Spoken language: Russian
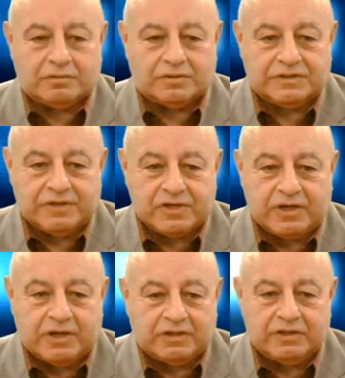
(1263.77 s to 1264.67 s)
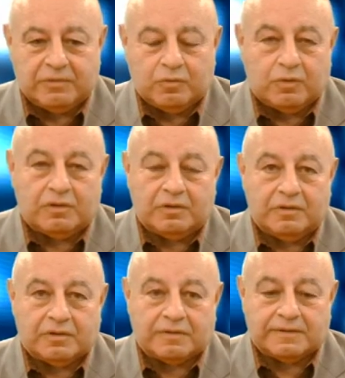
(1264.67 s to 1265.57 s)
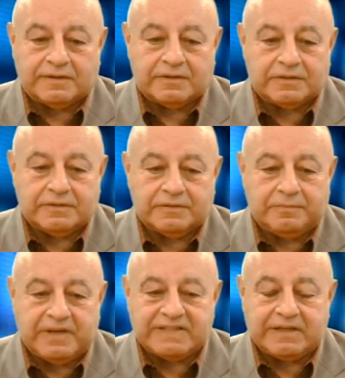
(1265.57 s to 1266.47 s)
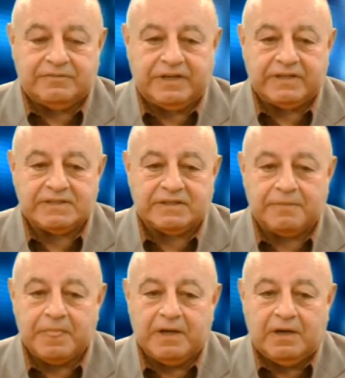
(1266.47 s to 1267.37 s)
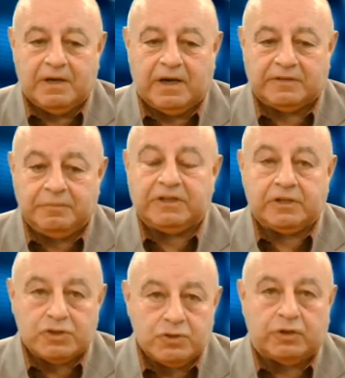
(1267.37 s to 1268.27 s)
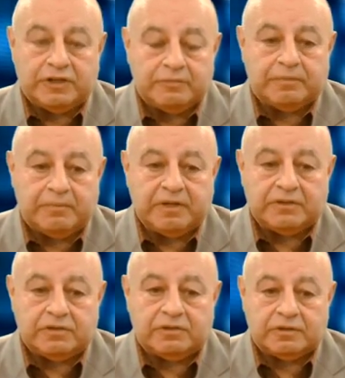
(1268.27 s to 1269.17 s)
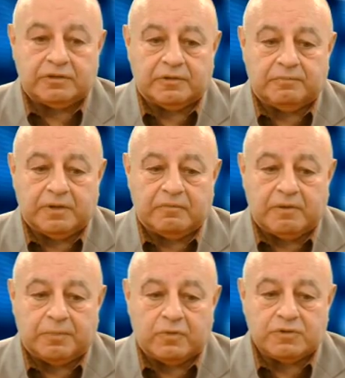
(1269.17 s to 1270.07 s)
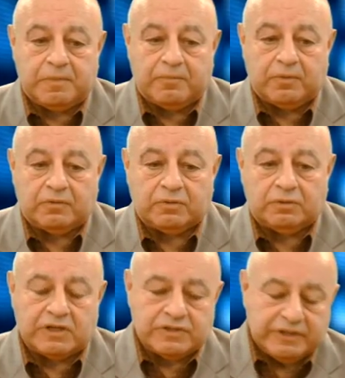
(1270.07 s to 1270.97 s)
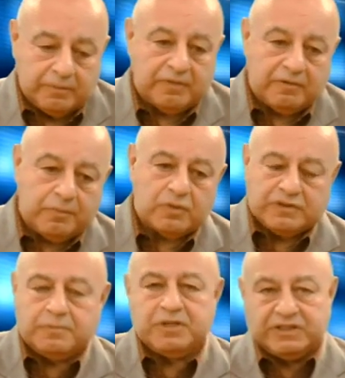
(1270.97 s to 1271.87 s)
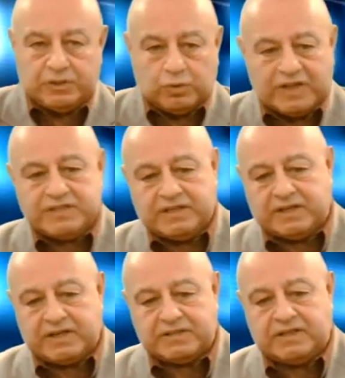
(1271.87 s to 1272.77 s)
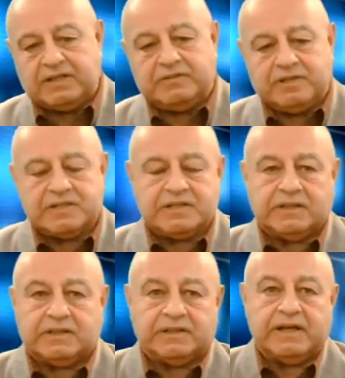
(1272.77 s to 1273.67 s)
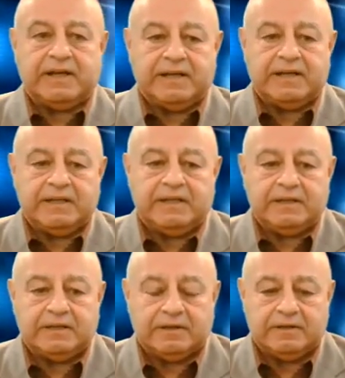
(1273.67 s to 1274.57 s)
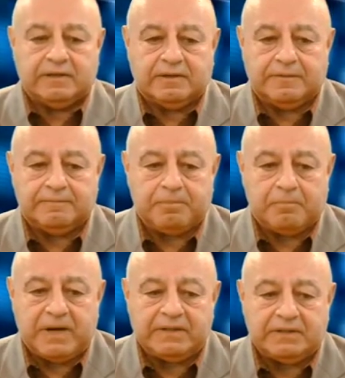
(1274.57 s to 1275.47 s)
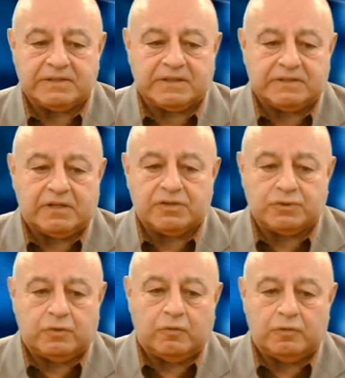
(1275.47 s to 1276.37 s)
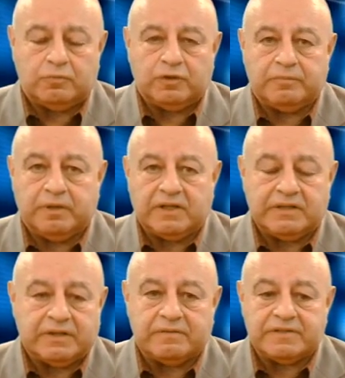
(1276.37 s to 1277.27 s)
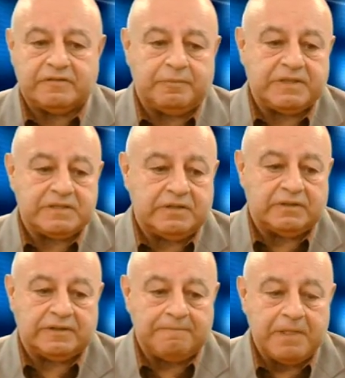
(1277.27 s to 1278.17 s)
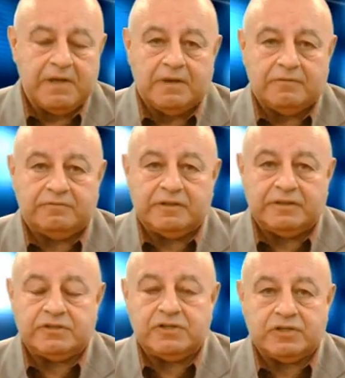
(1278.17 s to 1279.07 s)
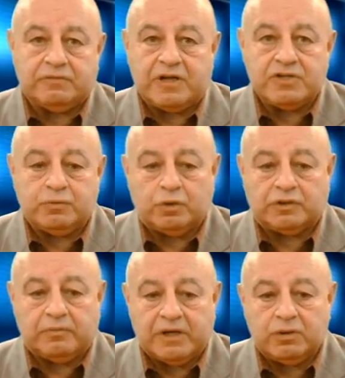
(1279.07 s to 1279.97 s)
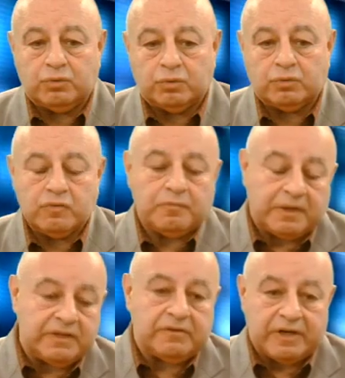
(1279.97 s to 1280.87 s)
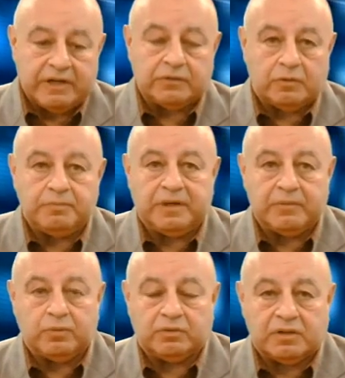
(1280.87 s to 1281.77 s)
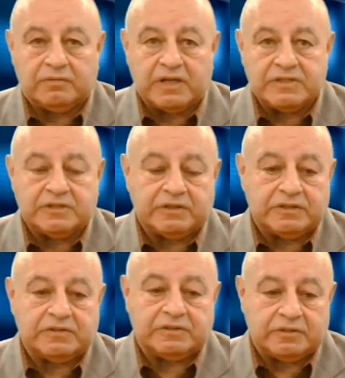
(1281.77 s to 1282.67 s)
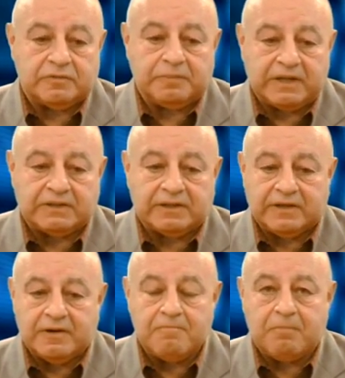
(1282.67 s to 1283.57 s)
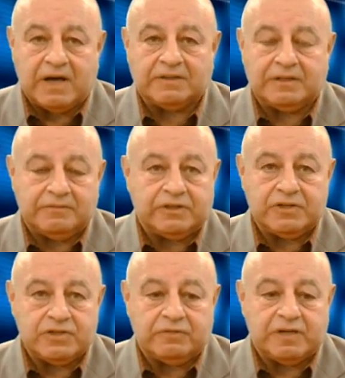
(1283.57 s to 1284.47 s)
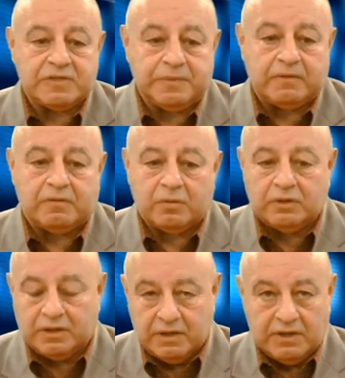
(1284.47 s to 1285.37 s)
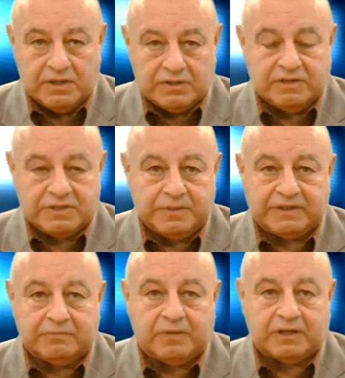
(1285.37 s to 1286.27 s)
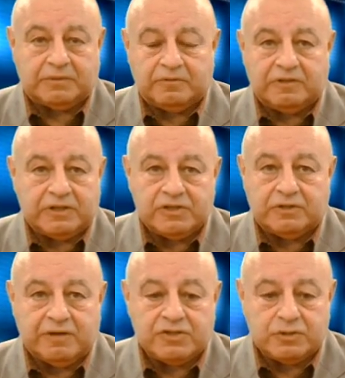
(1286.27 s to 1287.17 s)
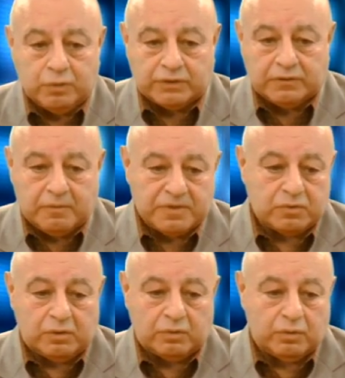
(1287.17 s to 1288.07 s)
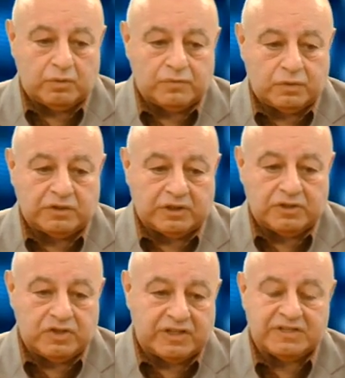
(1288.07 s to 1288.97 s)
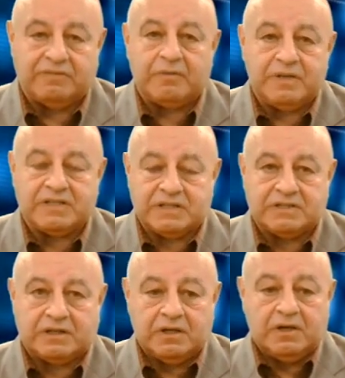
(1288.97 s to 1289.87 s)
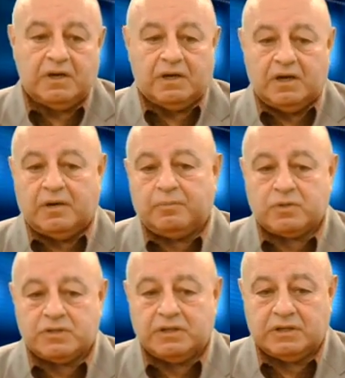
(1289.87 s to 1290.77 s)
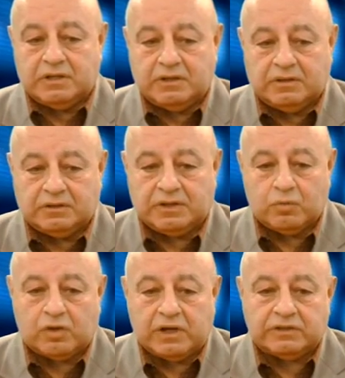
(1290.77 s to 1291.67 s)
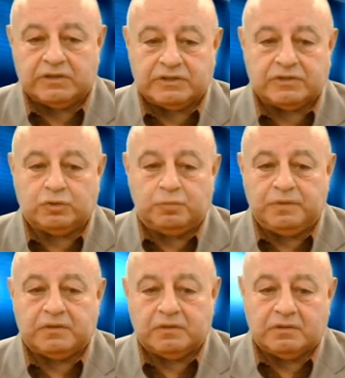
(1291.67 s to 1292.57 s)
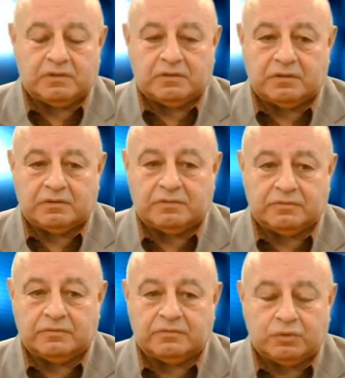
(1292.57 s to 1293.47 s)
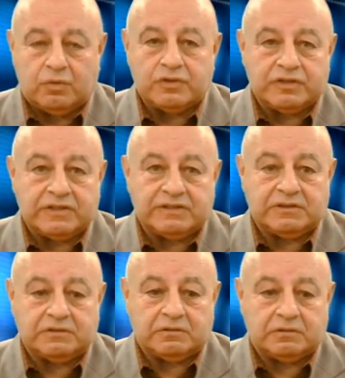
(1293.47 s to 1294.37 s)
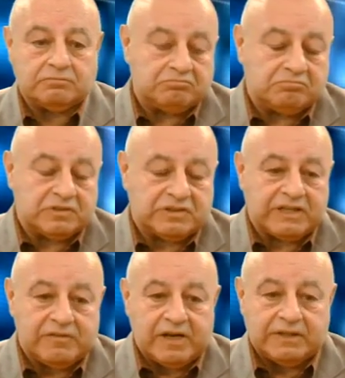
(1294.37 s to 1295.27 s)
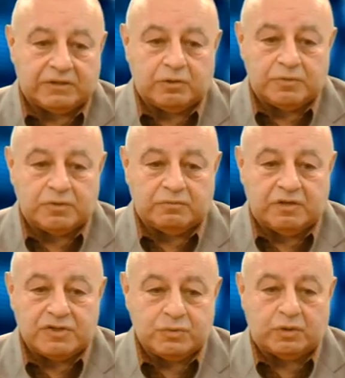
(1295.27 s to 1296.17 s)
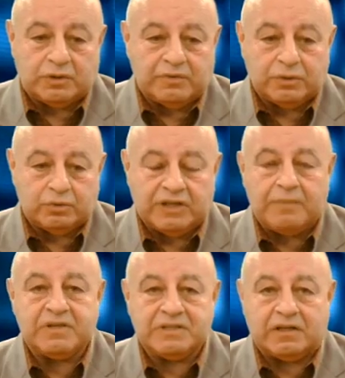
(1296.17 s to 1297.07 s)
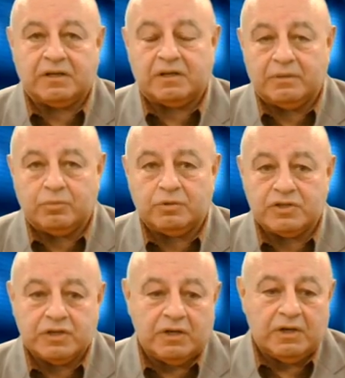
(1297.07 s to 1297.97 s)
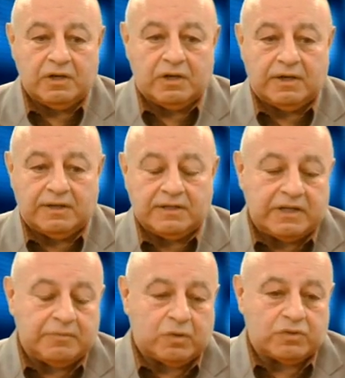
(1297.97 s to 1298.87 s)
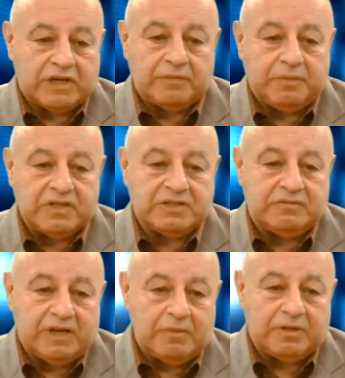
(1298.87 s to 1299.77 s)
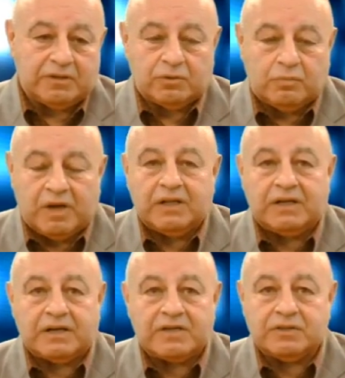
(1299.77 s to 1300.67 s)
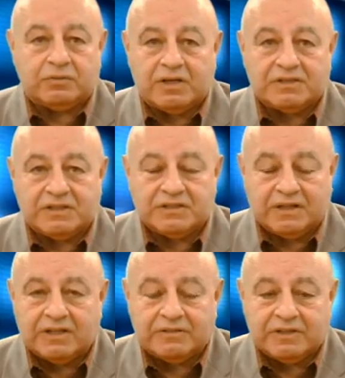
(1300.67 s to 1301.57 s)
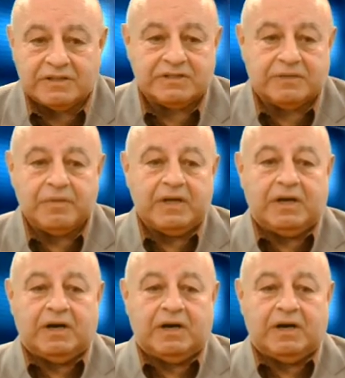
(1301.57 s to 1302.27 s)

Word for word: э, завершая тему э, этой пресс-конференции отметить еще один момент. Э, был вопрос по поводу, даже не был вопрос, а вообще ситуация, как складывается и так далее. И э, Байден сказал, что он будет баллотироваться в президенты в 2024 году. Ну, вполне вероятно, он перепутал 25 марта 2021 года 25 марта 2024, поскольку все-таки через два месяца э, после э, того, как ты заступил э, в должность, э, заявлять о том, что в 2024 2024 году ты обязательно будешь. Э, я не могу сказать преждевременно, но мало ли как ситуация складывается.